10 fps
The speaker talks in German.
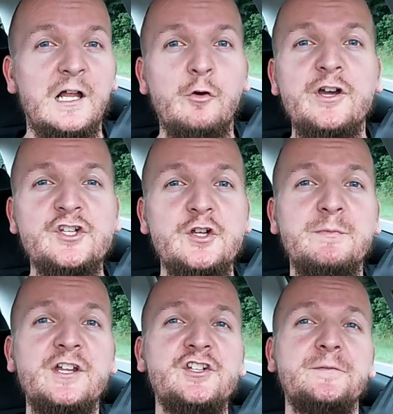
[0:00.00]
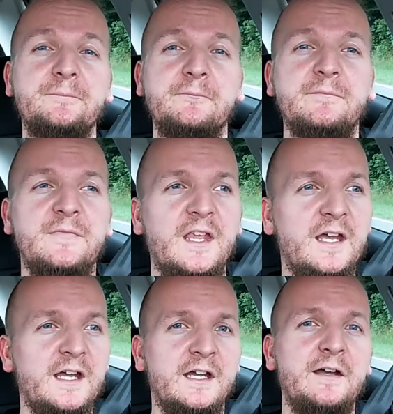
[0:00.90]
Hallo ihr schönen Menschen.
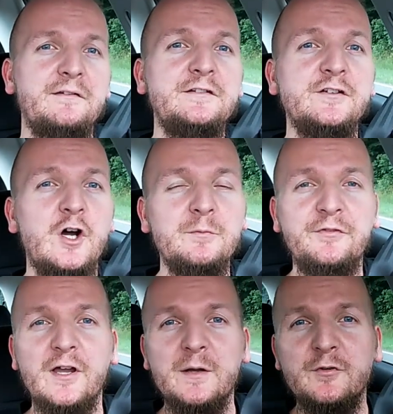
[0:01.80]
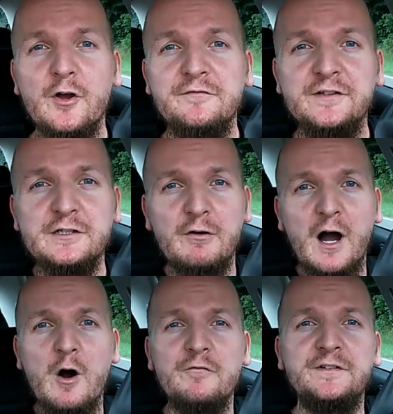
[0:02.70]
Herzlich willkommen zu einem neuen Video
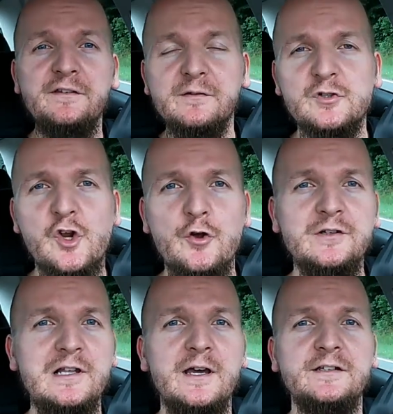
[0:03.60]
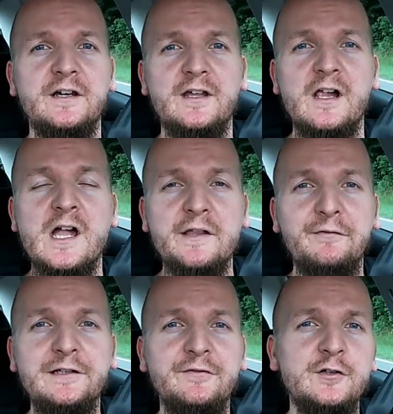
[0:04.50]
auf diesem schönen kleinen Kanal.
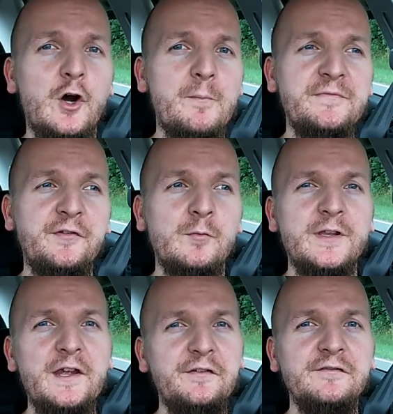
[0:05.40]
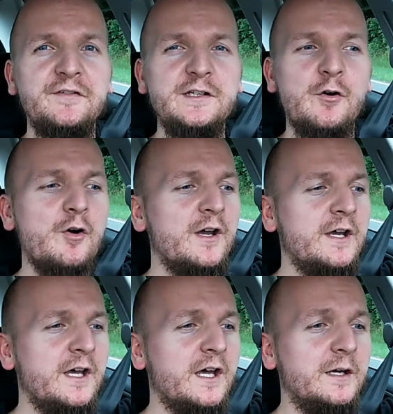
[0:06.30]
Herzlich willkommen zum nächsten Video
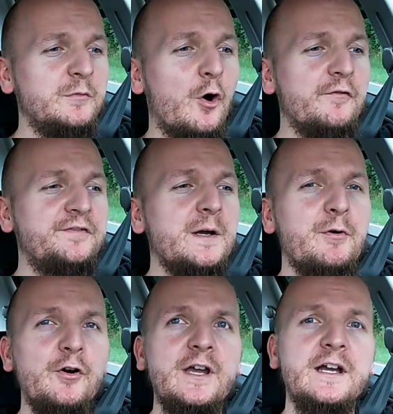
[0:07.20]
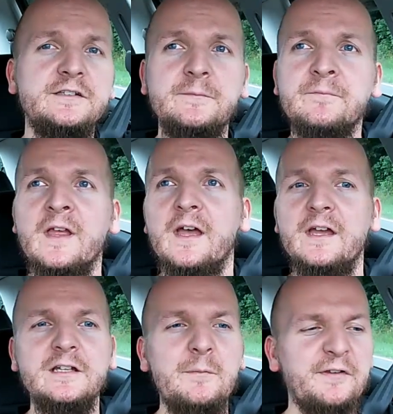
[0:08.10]
im Golf 4 Projekt.
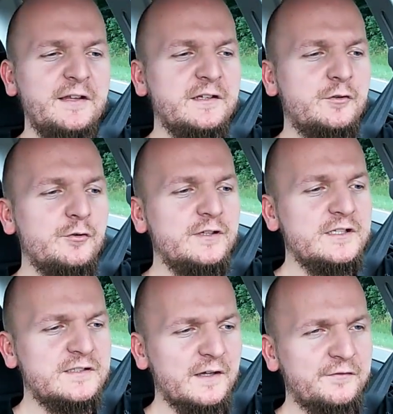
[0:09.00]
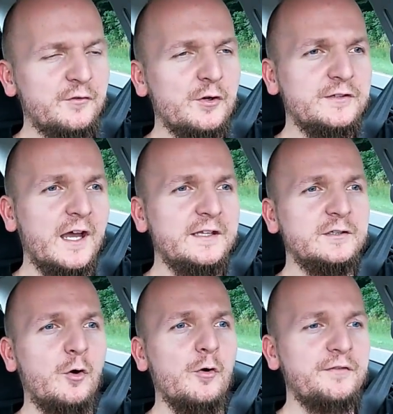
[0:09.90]
Ich habe es angekündigt, es wird
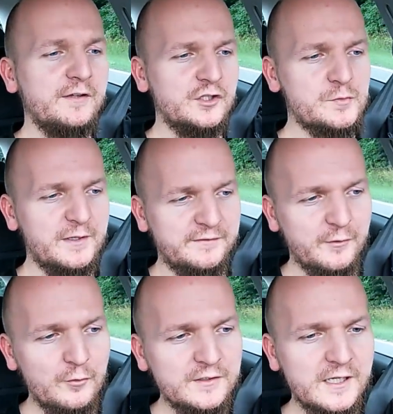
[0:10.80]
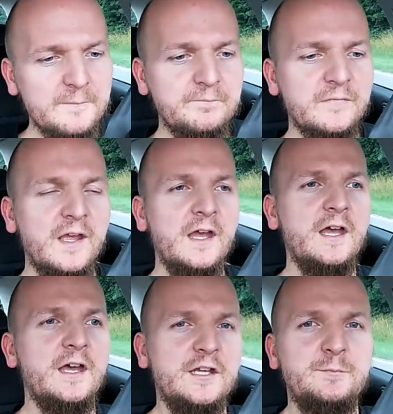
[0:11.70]
eine große Inspektion geben.
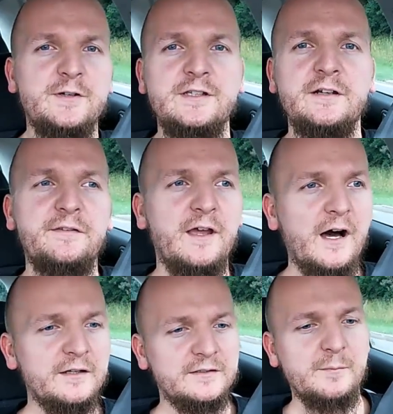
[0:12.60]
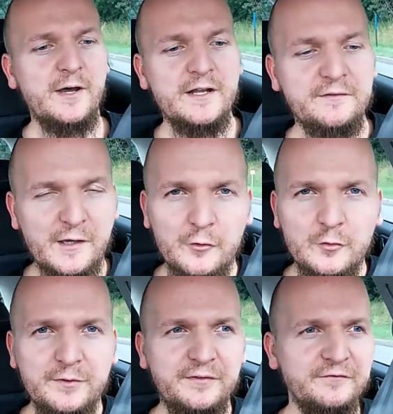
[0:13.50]
Ich bin jetzt gerade dabei, das
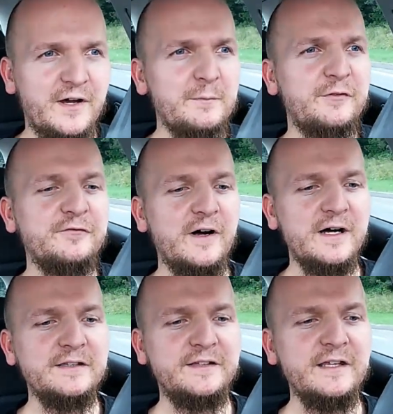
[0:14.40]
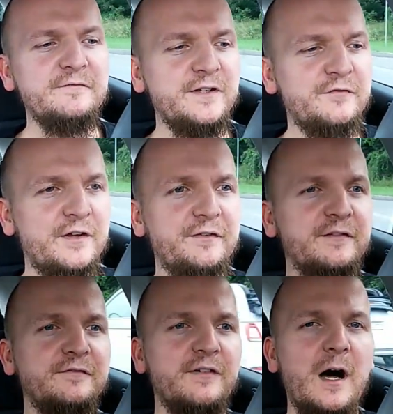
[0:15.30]
Auto ein bisschen warm zu fahren, denn wir
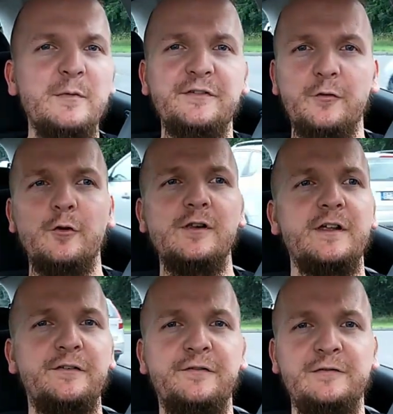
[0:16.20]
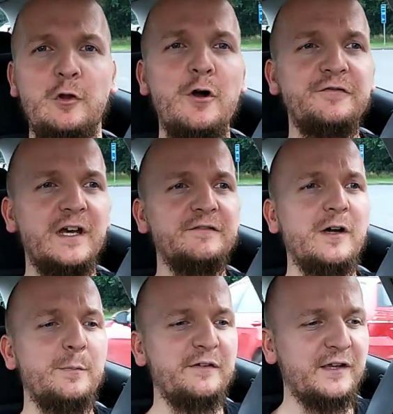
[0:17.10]
wissen, warmes Öl, das läuft
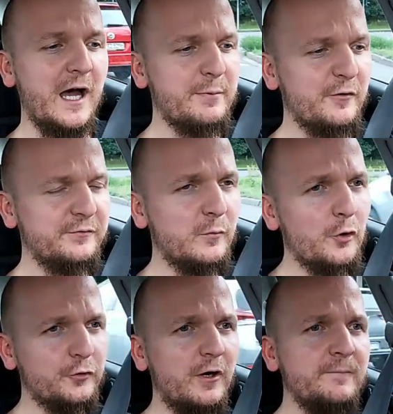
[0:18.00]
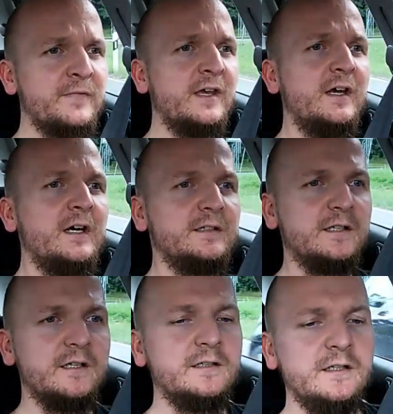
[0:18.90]
einfach besser ab aus dem Motor.
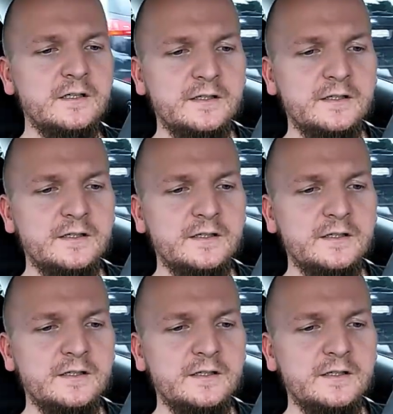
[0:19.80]
Ne?